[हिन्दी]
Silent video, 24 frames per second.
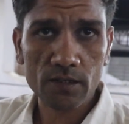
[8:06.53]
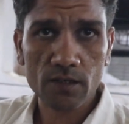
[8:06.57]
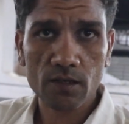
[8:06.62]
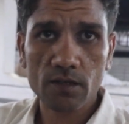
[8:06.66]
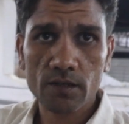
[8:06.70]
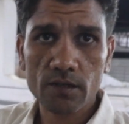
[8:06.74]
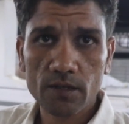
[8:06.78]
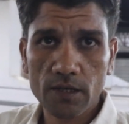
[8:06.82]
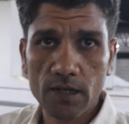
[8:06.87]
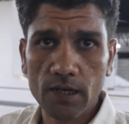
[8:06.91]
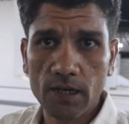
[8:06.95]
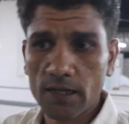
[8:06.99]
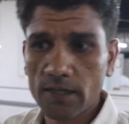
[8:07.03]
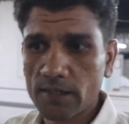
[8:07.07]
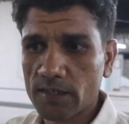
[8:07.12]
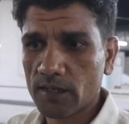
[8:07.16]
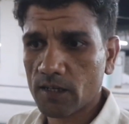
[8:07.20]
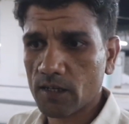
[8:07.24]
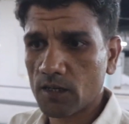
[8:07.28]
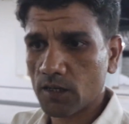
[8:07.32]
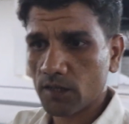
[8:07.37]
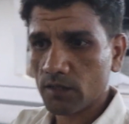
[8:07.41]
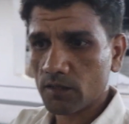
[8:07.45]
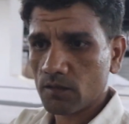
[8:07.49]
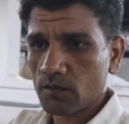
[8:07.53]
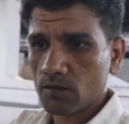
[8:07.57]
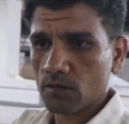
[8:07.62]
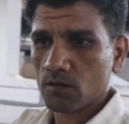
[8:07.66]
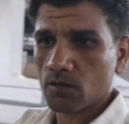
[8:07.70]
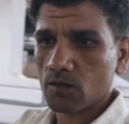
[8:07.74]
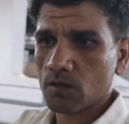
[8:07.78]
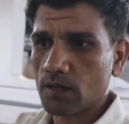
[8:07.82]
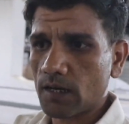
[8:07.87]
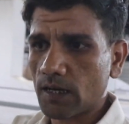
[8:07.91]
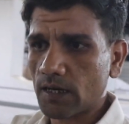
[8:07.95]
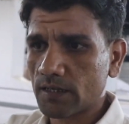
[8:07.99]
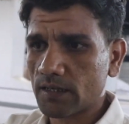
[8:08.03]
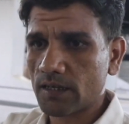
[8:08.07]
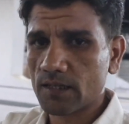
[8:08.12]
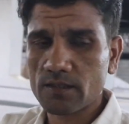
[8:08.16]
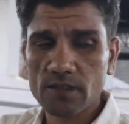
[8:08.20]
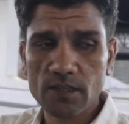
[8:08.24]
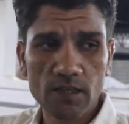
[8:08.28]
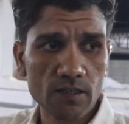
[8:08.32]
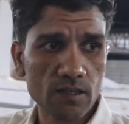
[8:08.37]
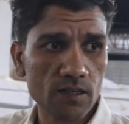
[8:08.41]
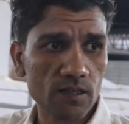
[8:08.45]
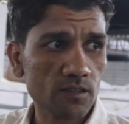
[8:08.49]
है ना खिलाने के लिए लाके एक
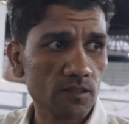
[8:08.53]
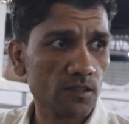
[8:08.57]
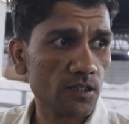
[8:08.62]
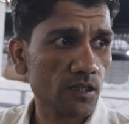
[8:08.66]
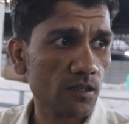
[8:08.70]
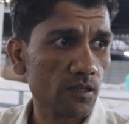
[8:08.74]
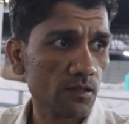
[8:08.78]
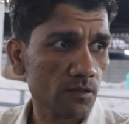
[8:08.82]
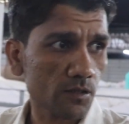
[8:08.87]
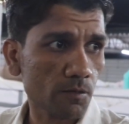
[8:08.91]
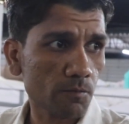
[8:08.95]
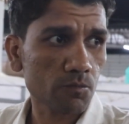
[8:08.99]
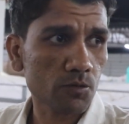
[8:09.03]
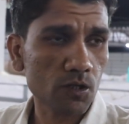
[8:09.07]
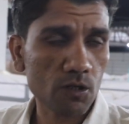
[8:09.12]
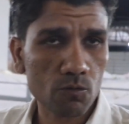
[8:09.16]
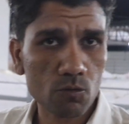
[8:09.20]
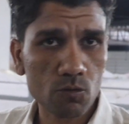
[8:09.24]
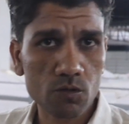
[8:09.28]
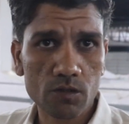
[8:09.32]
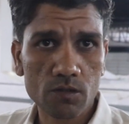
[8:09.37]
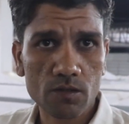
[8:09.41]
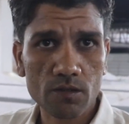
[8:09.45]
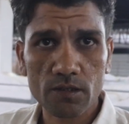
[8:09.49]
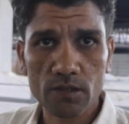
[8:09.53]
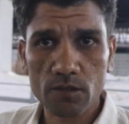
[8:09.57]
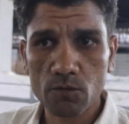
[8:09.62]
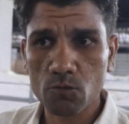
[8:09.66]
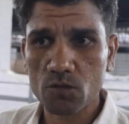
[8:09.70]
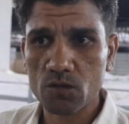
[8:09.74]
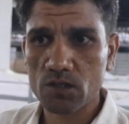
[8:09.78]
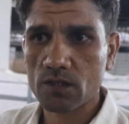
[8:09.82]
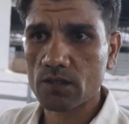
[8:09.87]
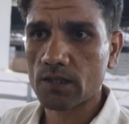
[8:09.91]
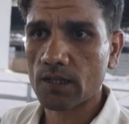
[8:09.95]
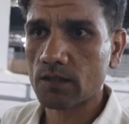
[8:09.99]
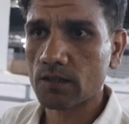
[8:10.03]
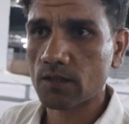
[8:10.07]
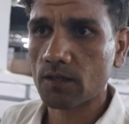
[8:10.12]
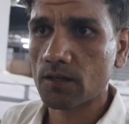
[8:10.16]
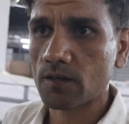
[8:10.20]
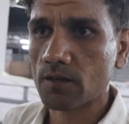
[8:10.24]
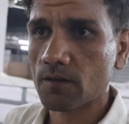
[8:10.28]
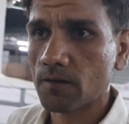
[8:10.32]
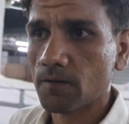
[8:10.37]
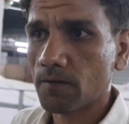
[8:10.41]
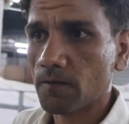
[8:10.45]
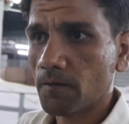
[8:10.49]
साथ रख दिए जब जरूरत रहेगी वैसा इधर
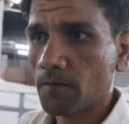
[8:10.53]
इधर